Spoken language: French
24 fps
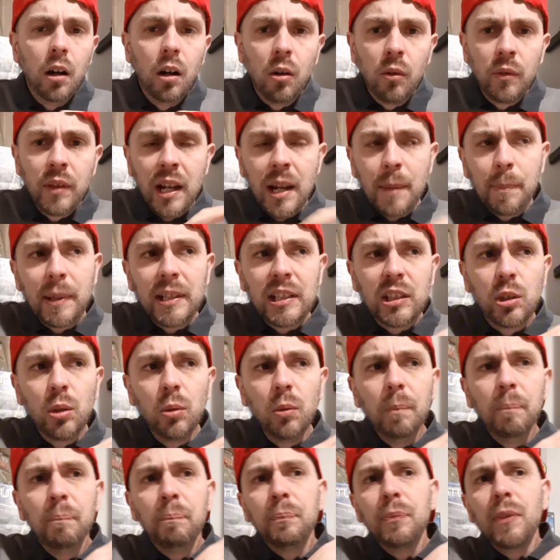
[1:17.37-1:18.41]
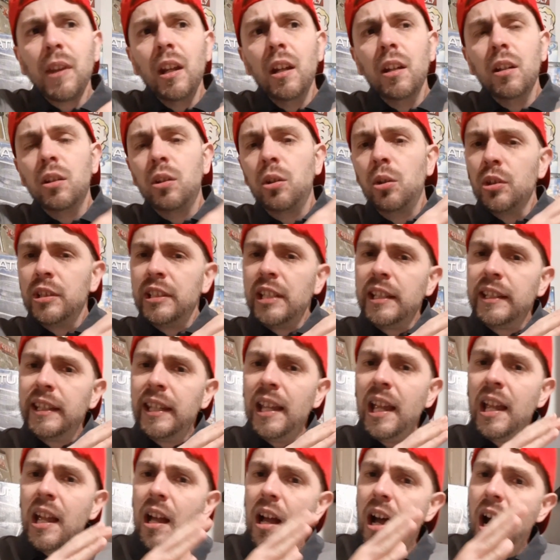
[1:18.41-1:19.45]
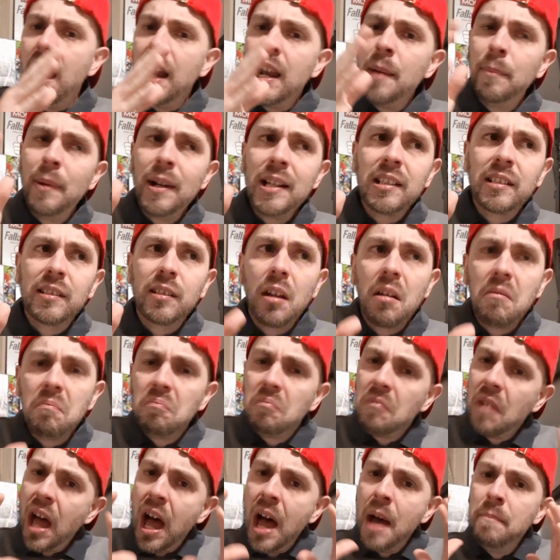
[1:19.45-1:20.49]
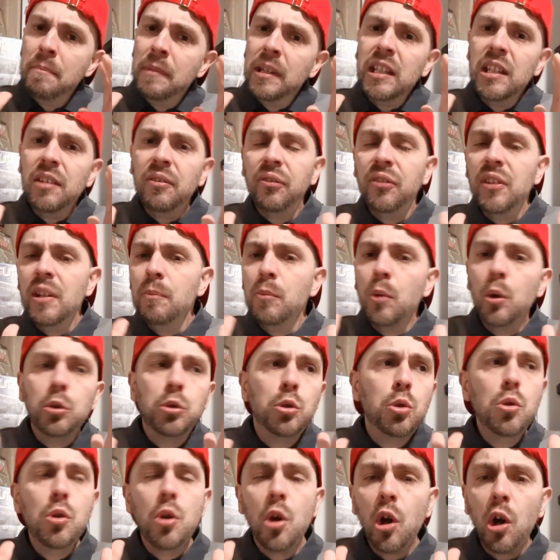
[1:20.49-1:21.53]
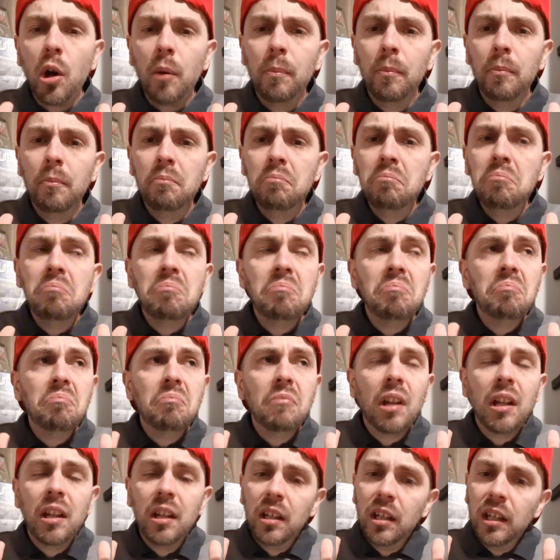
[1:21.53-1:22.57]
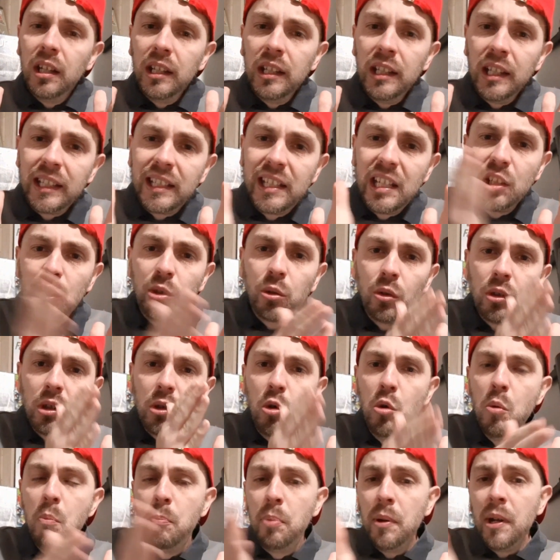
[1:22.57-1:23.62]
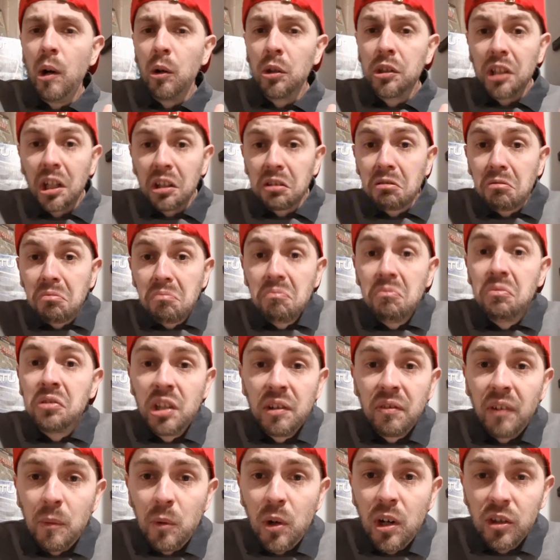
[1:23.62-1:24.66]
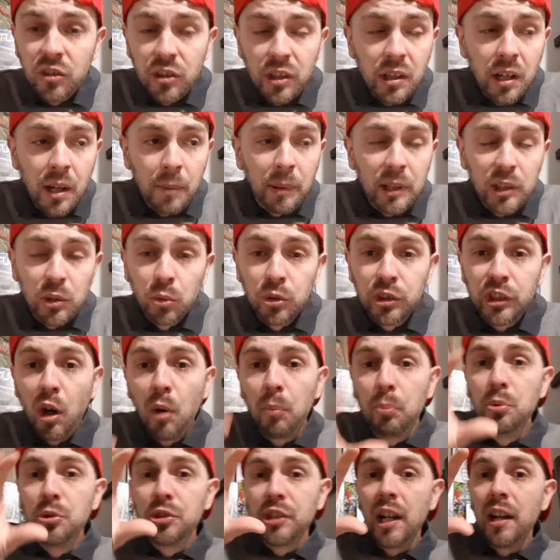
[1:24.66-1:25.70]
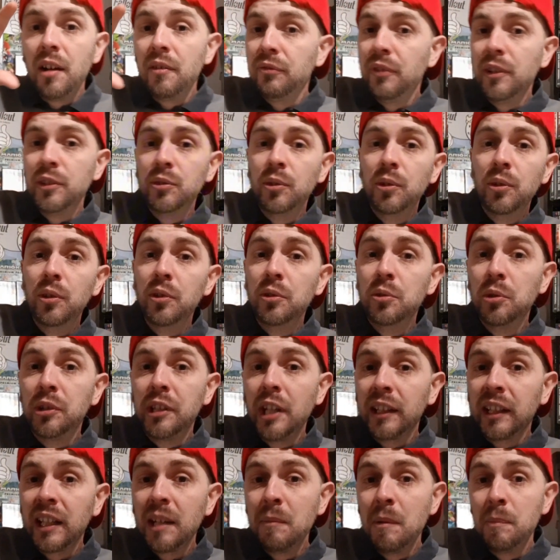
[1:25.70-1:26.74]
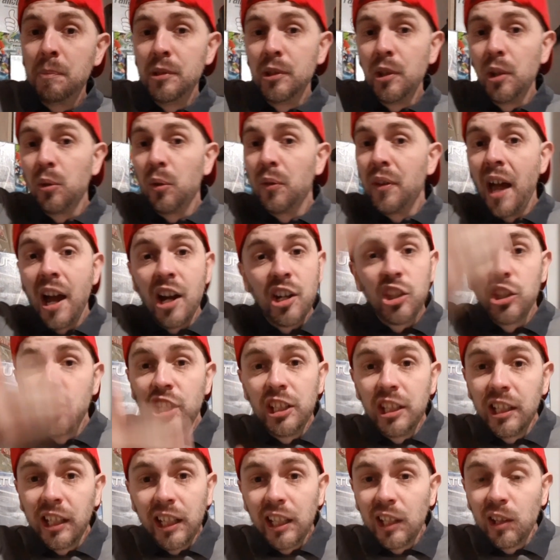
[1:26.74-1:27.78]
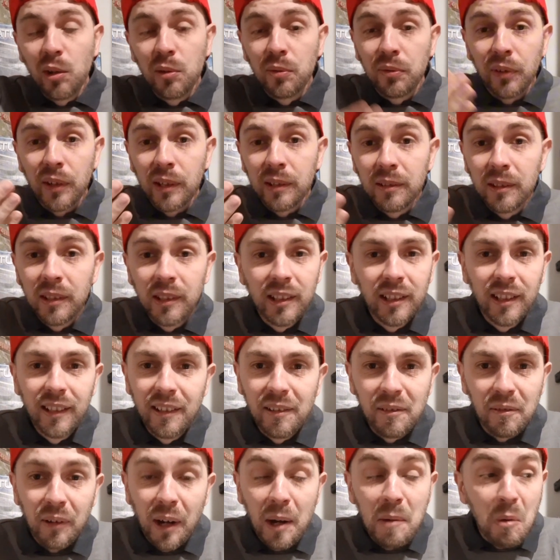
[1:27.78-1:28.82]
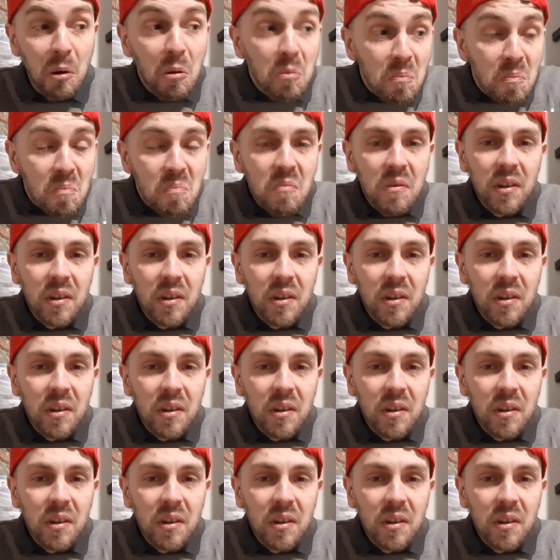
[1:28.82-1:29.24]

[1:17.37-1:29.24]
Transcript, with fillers: on a l'impression que c'était à la base un mini-film d'une heure et qu'ils ont coupé en 4. J'ai vraiment l'impression de ça. En plus, à la fin du quatrième épisode, on a un générique de fin. Vraiment.